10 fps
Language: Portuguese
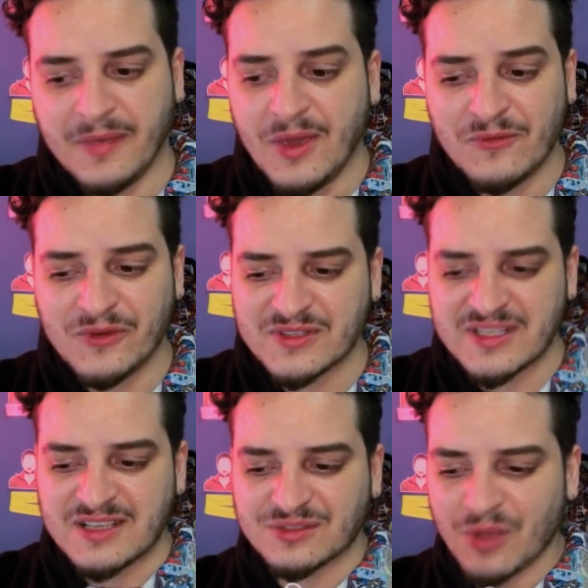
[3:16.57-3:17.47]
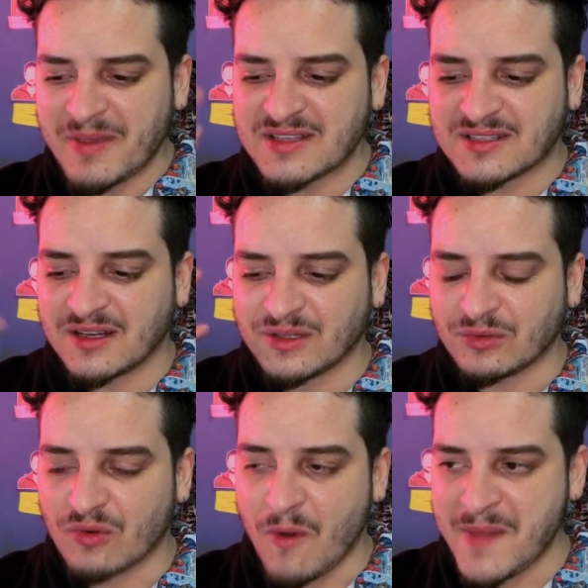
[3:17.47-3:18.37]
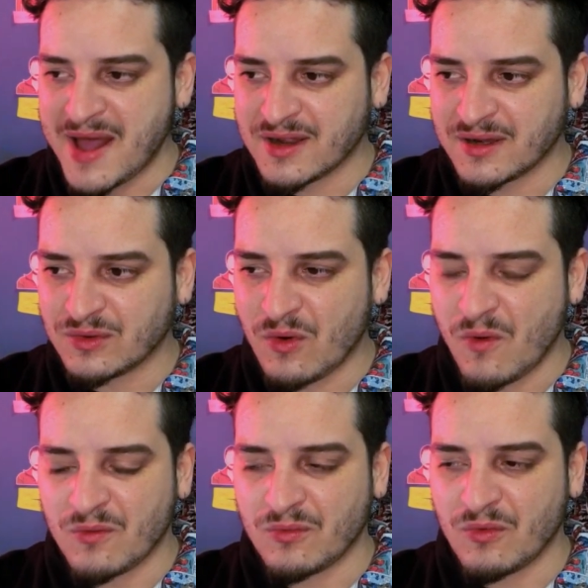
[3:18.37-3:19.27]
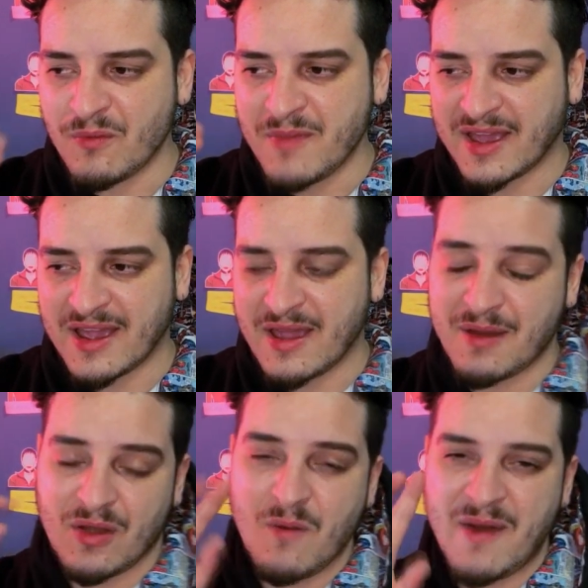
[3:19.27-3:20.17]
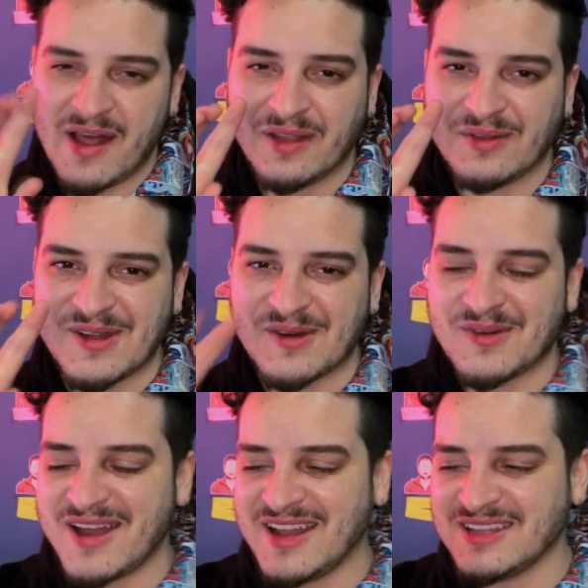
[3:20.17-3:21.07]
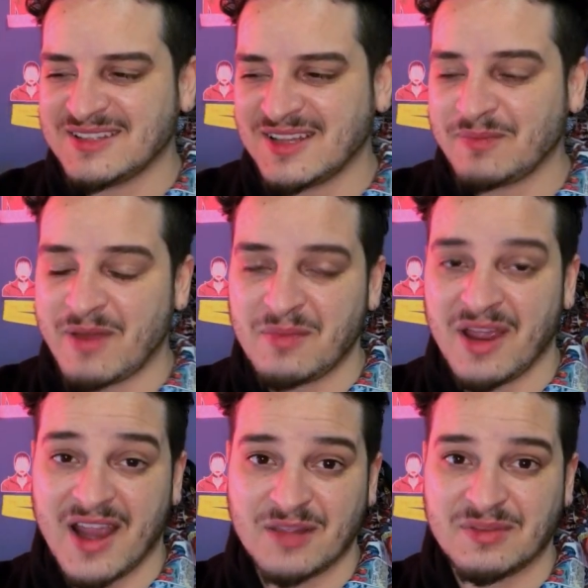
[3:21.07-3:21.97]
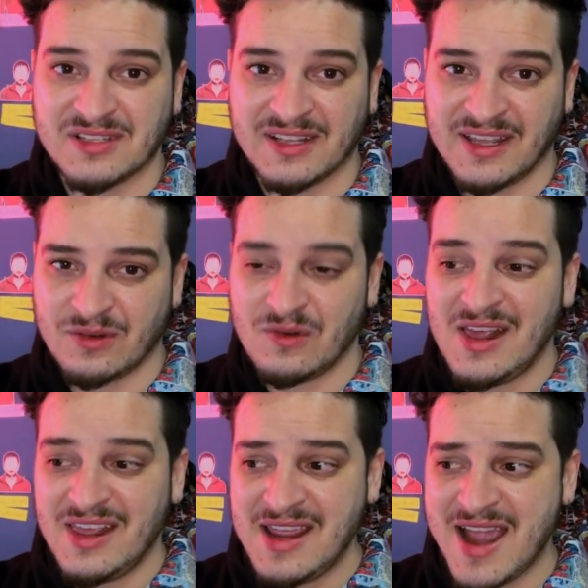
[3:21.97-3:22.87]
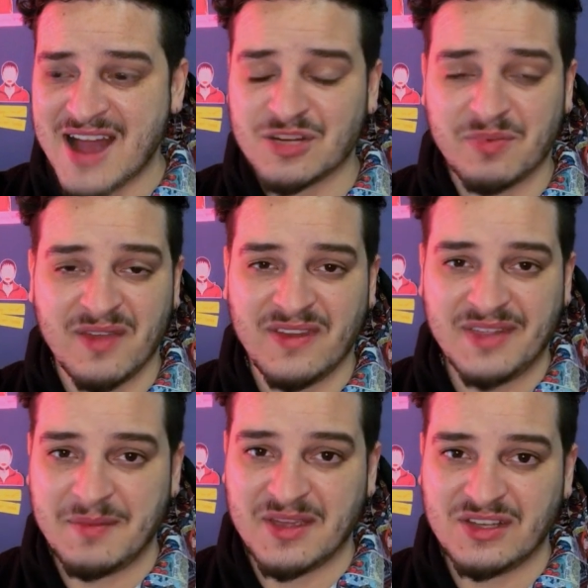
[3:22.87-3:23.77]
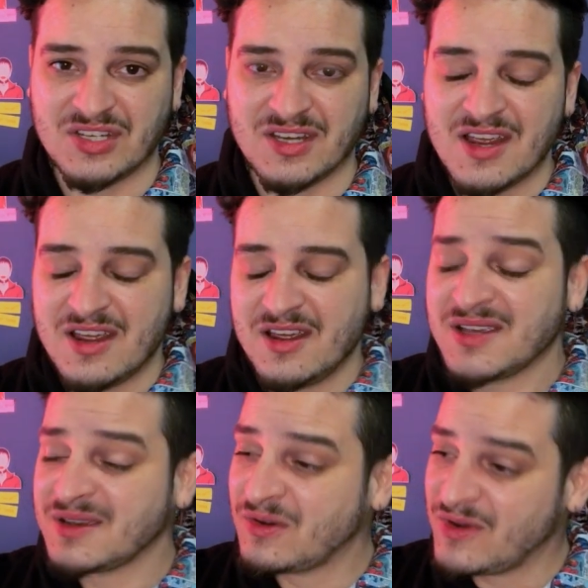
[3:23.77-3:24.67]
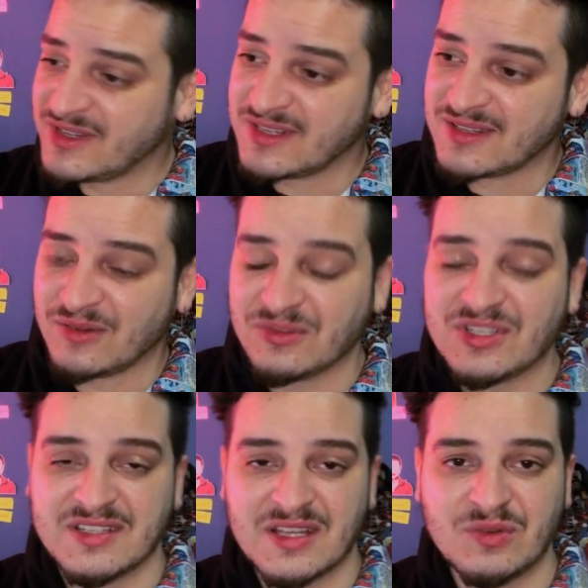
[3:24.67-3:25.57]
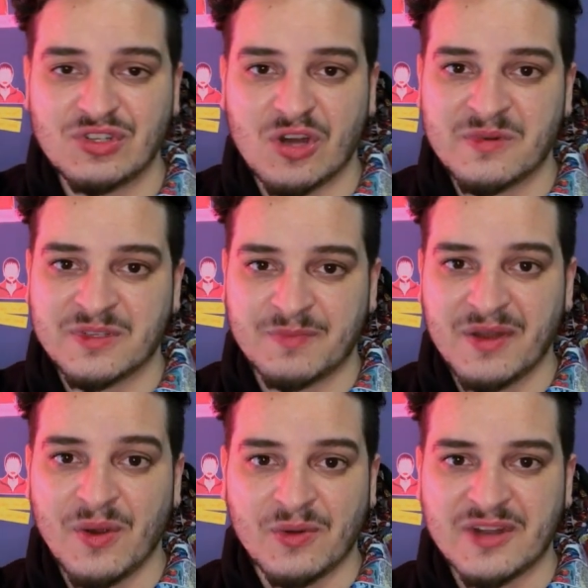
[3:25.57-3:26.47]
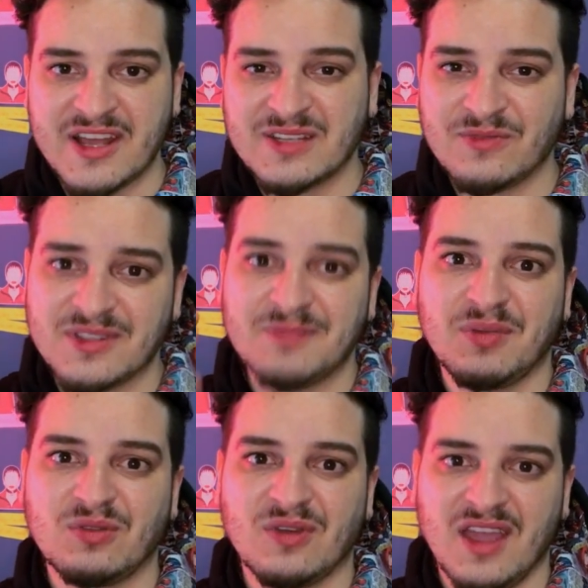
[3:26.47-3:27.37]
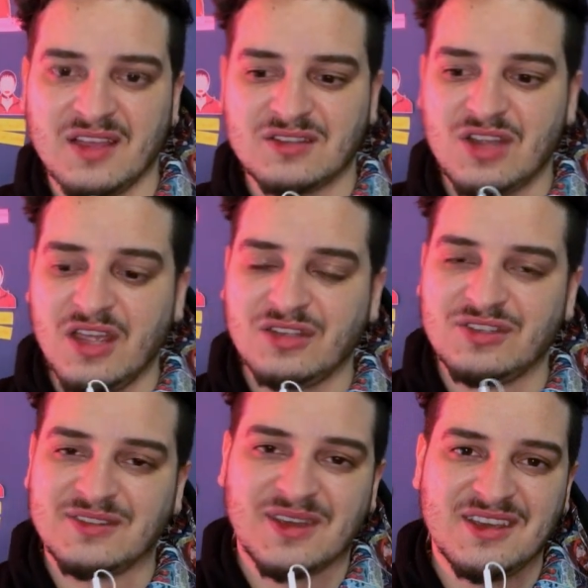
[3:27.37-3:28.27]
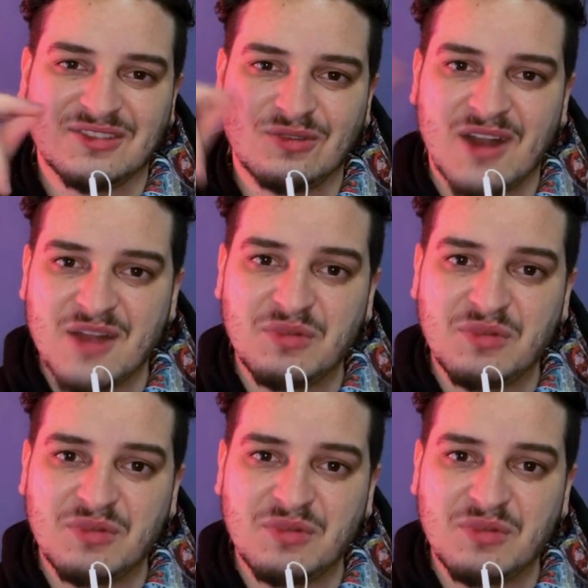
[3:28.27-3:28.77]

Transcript: eu fico assim, só pensando, comparando com o mercado. Comparando, não, analisando para o mercado brasileiro, encaixa perfeitamente. Com exceção de ser no idioma espanhol, né? Se fosse em português, gente, isso aqui ia estourar no